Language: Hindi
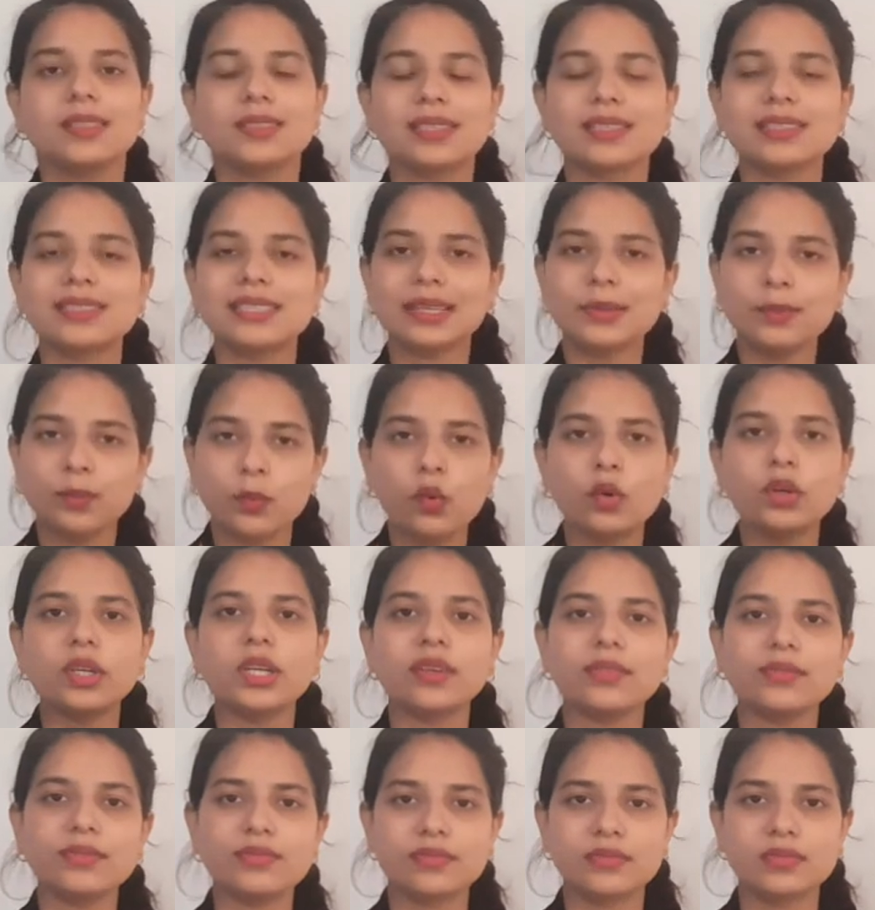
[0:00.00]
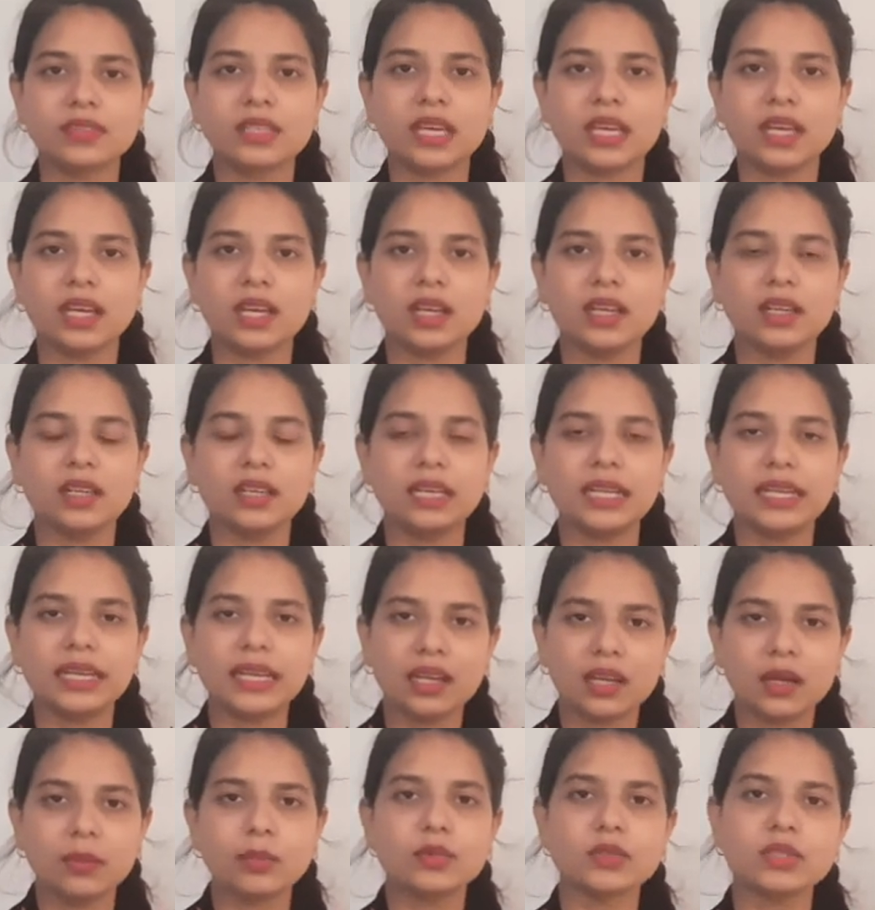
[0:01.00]
जस्ट एक मोटिव के
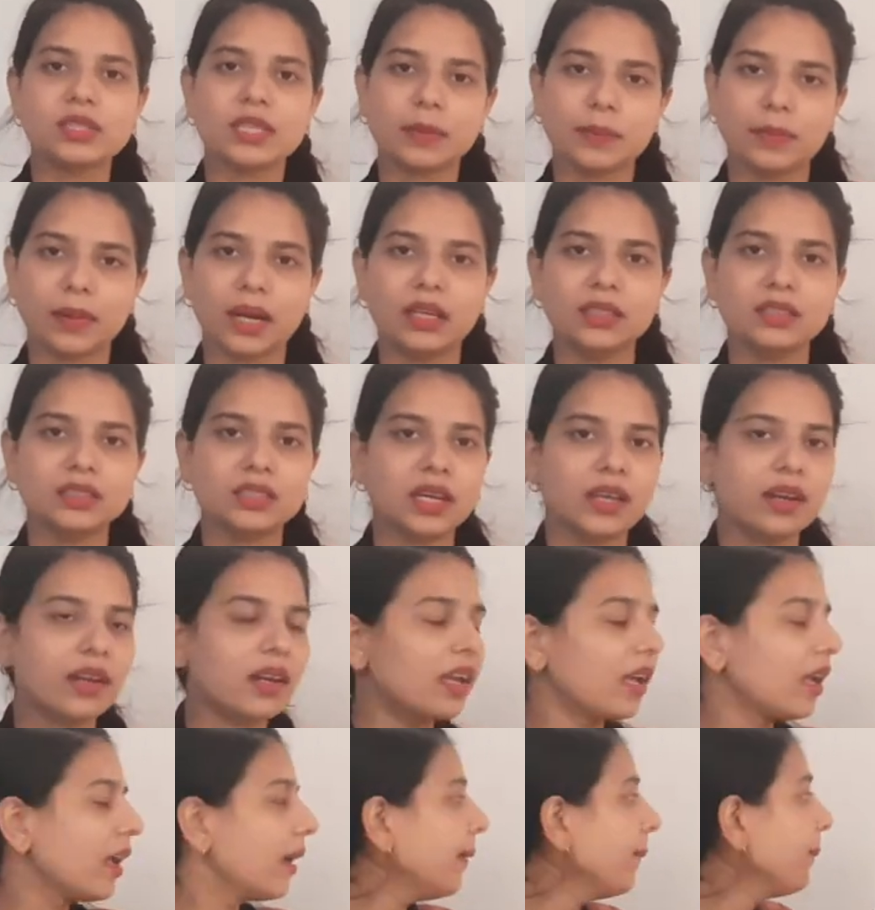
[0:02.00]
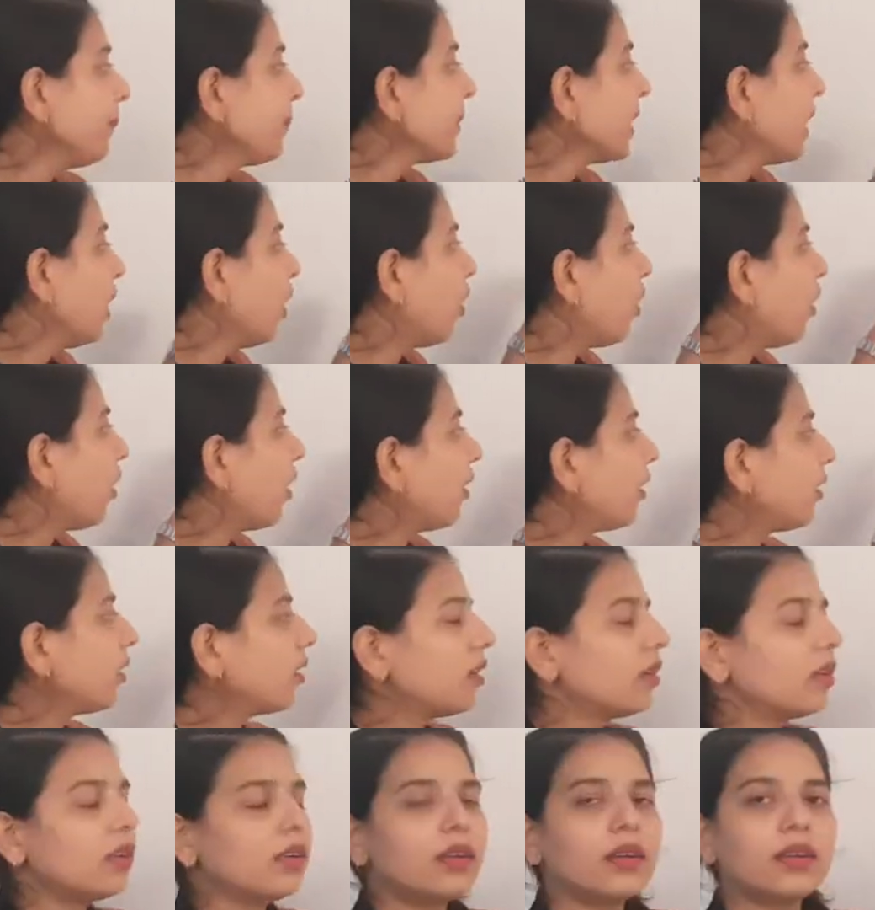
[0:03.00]
लिए आप उनसे बात कर रहे हैं
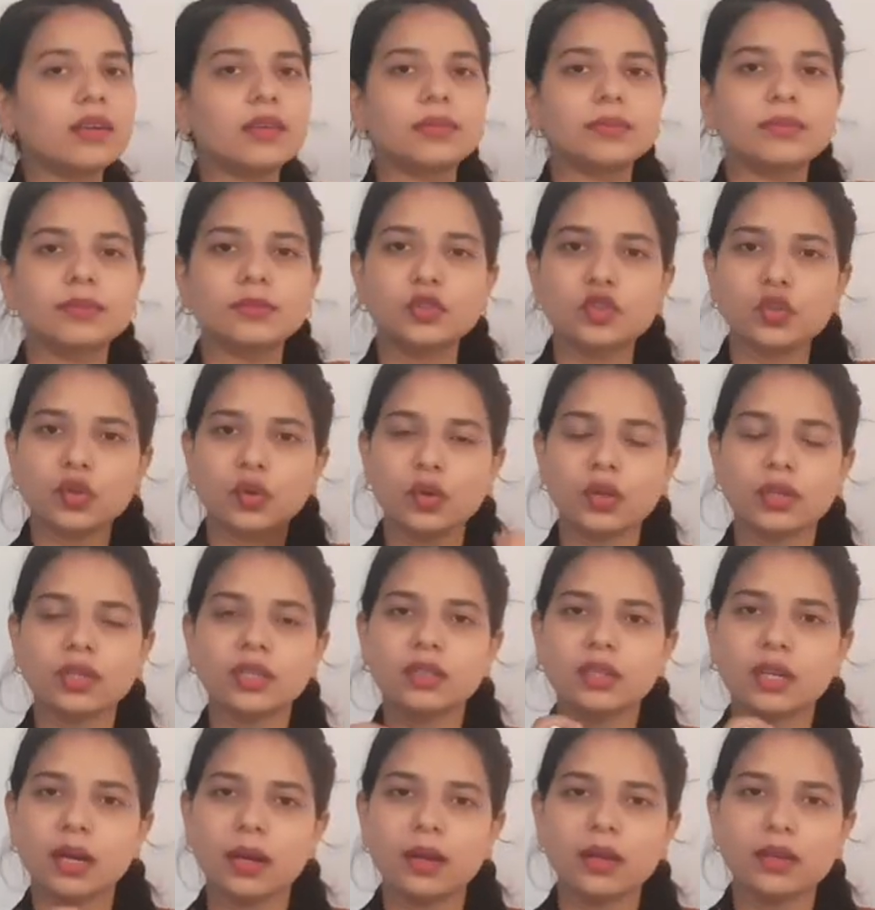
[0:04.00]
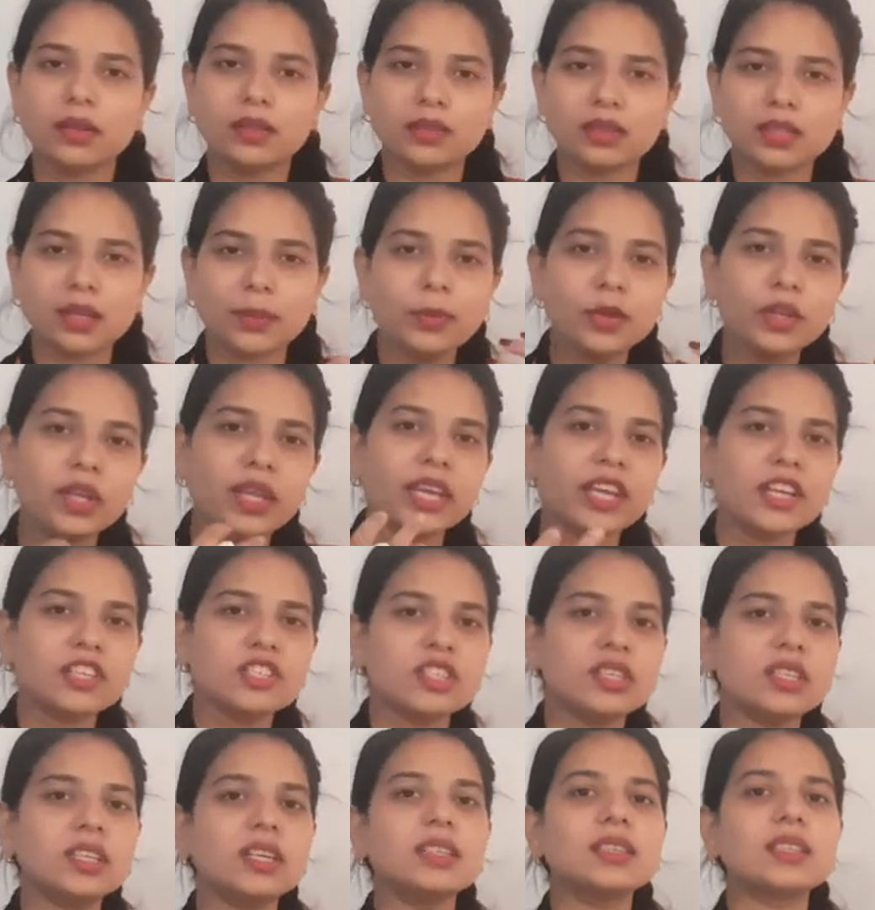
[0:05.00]
और जो
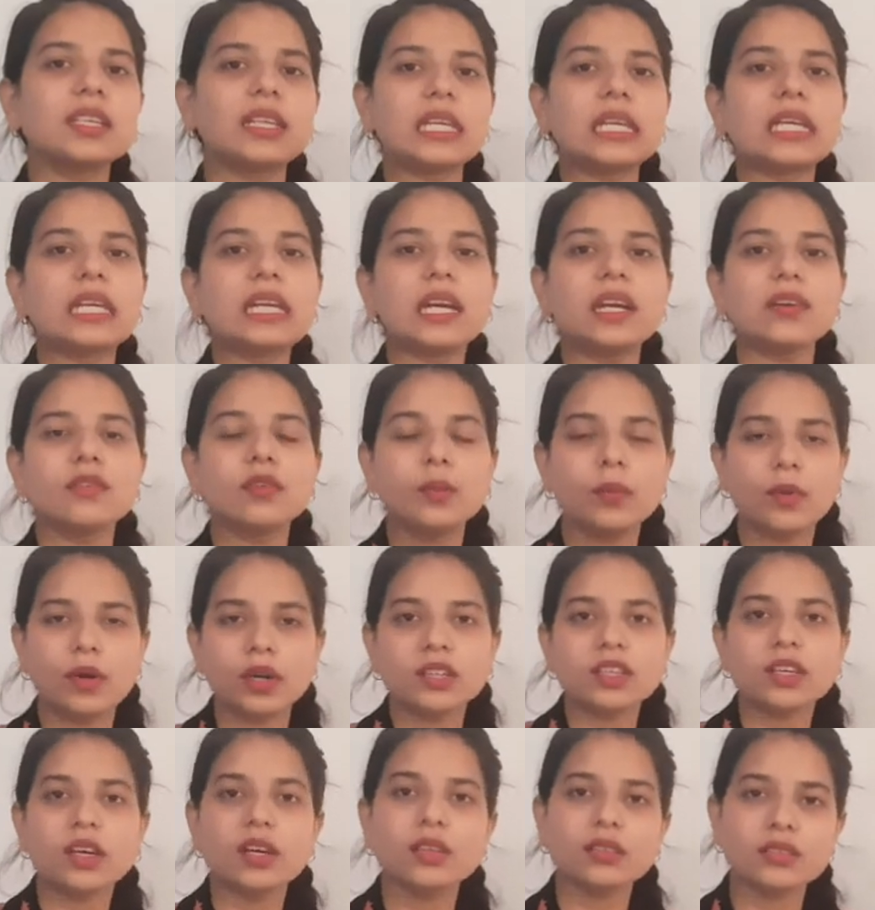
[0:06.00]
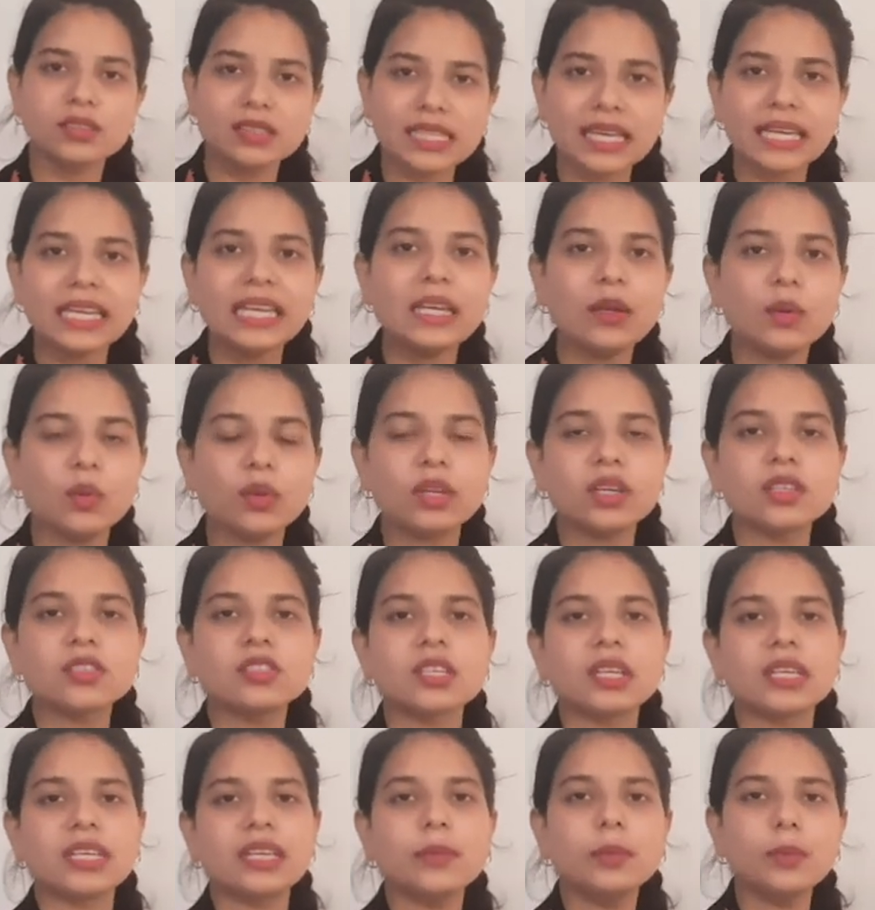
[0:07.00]
कम्युनिकेशन का तरीका है वो बहुत सही होना
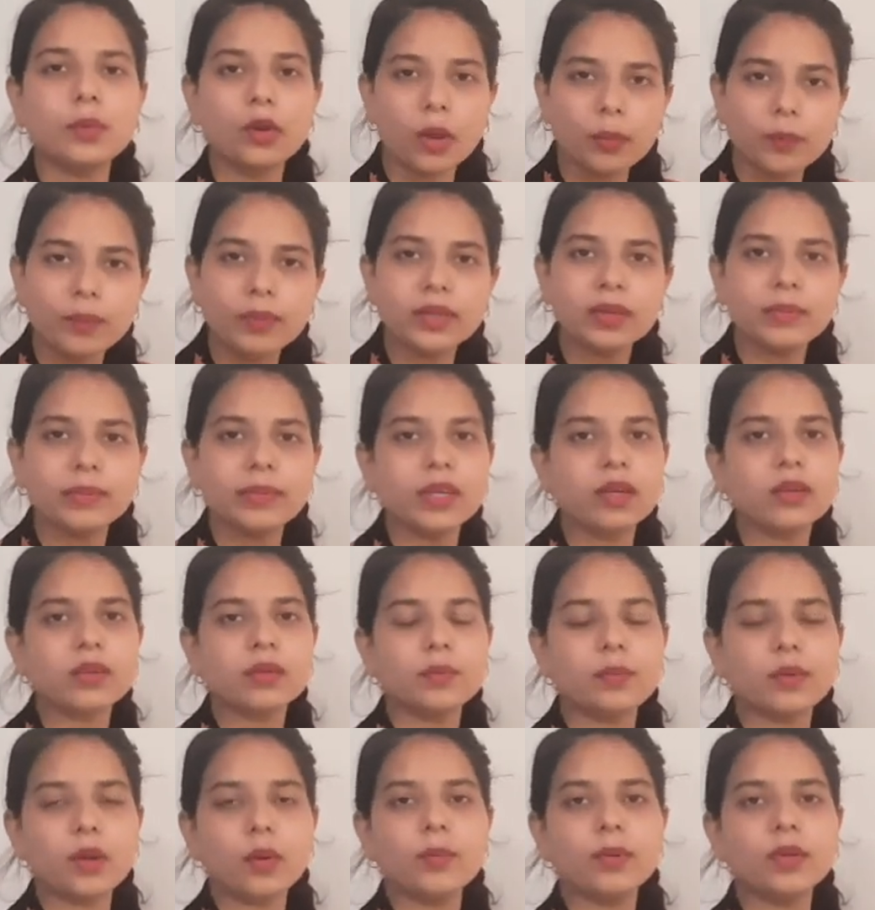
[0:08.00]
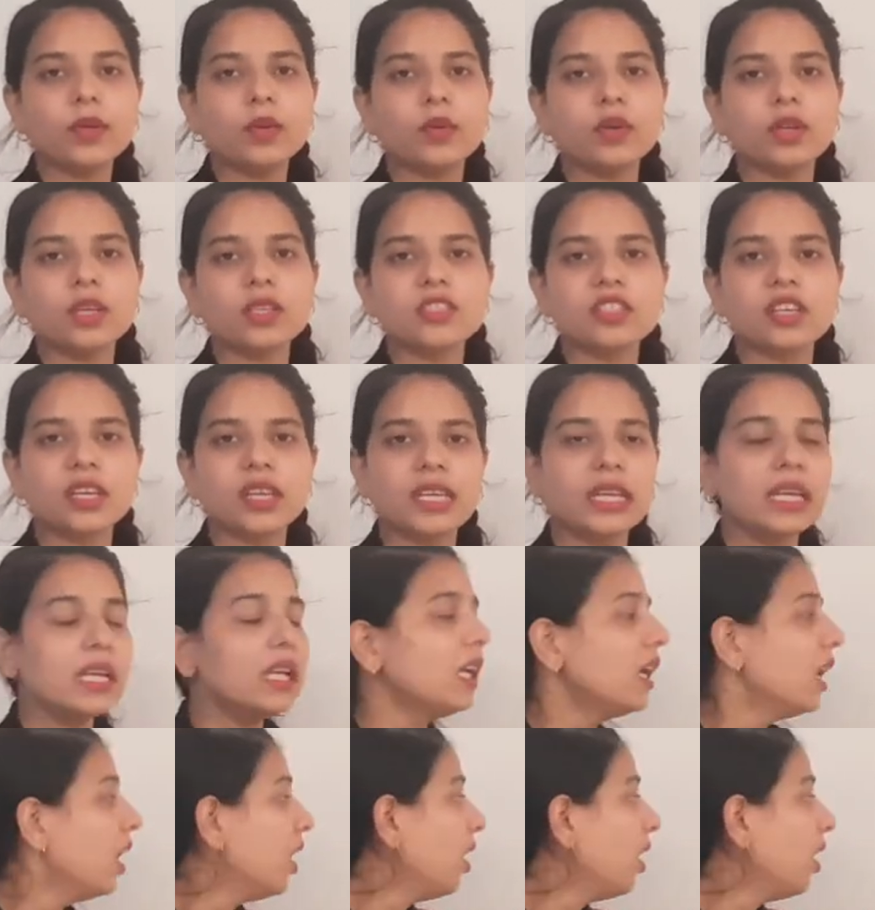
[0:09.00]
चाहिए प्रॉपर में प्रॉपर होना चाहिए